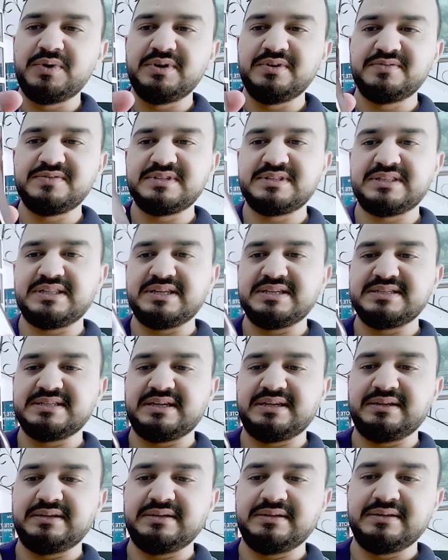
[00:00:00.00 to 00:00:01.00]
نفس
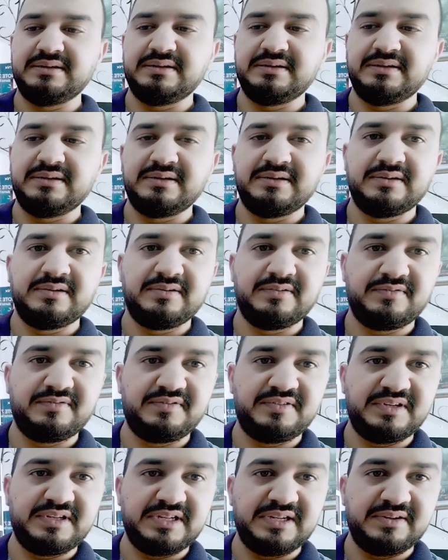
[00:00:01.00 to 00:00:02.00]
الديزاين
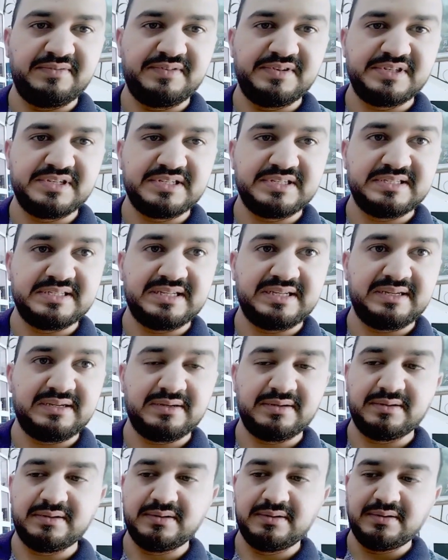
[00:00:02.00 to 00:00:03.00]
فين فين
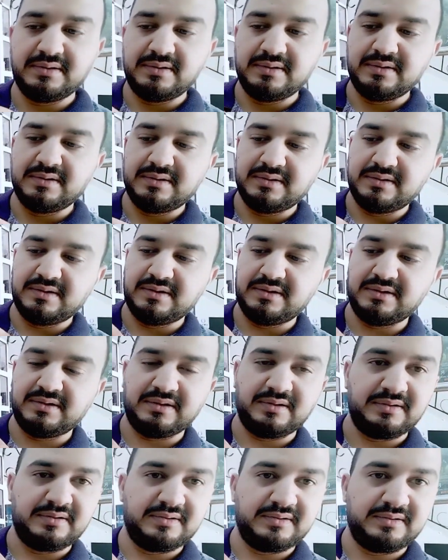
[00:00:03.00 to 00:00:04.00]
تتزير هنا
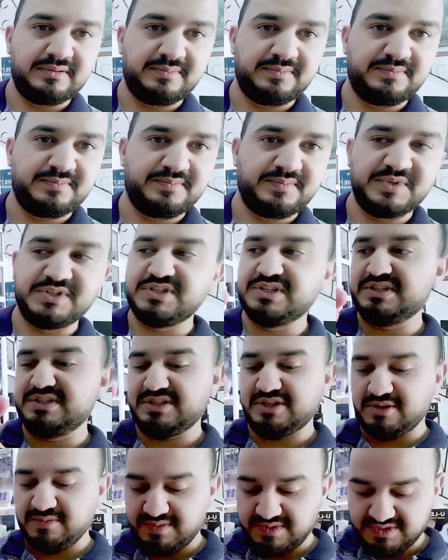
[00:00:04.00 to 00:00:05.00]
باش
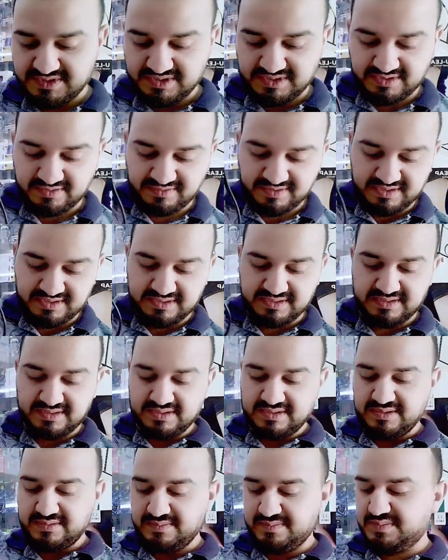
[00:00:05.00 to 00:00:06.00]
تشعل باش تطفي
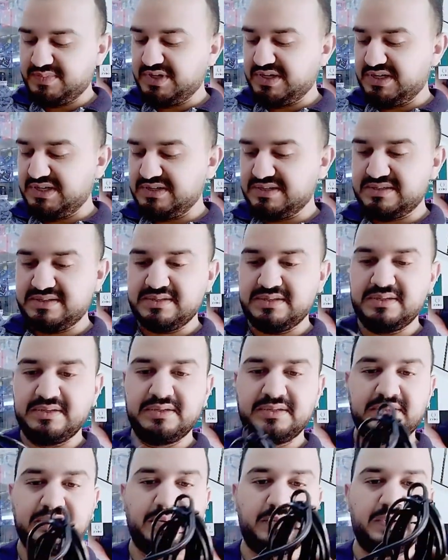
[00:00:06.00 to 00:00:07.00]
بريز
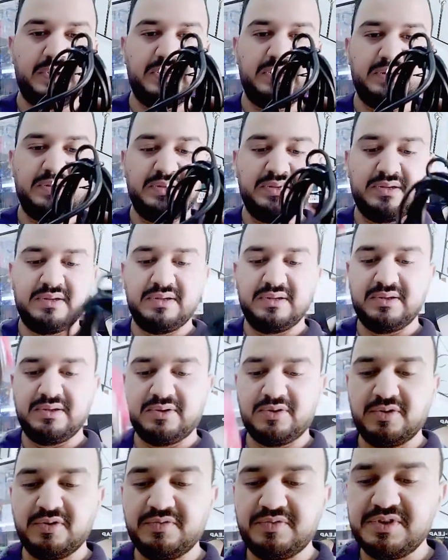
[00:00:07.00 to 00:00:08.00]
طويل
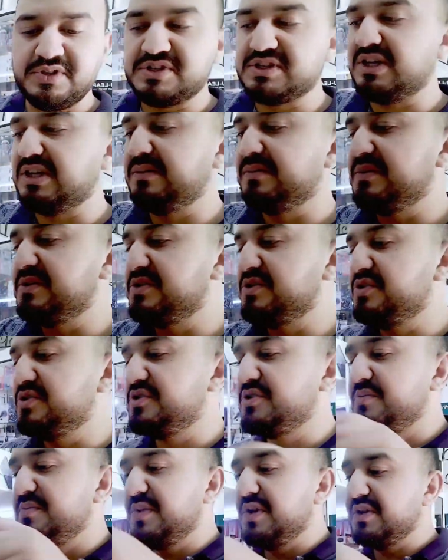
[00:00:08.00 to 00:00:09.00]
يكون فيه تقريبا شي
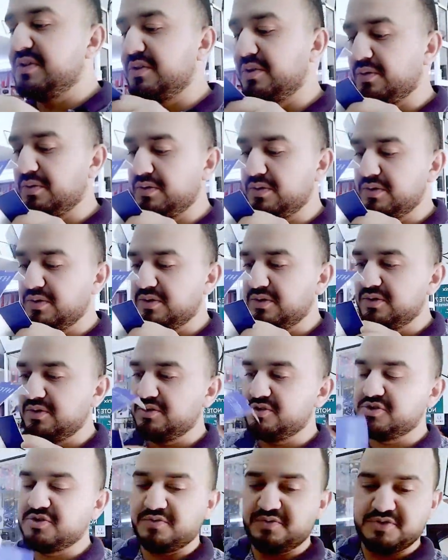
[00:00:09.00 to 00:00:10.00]
جوج ميتر
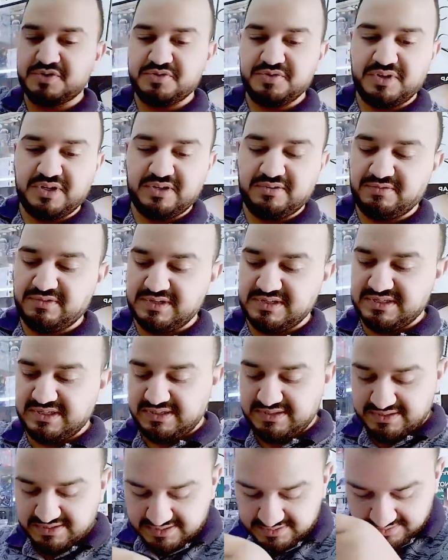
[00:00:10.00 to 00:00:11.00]
شوفو شنو كاين في
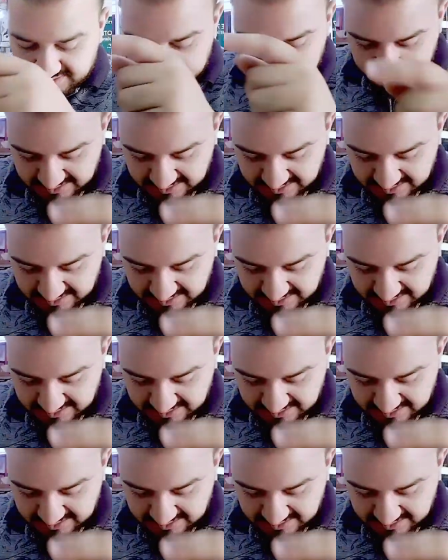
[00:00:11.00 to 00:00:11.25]
ليزاكسيسوار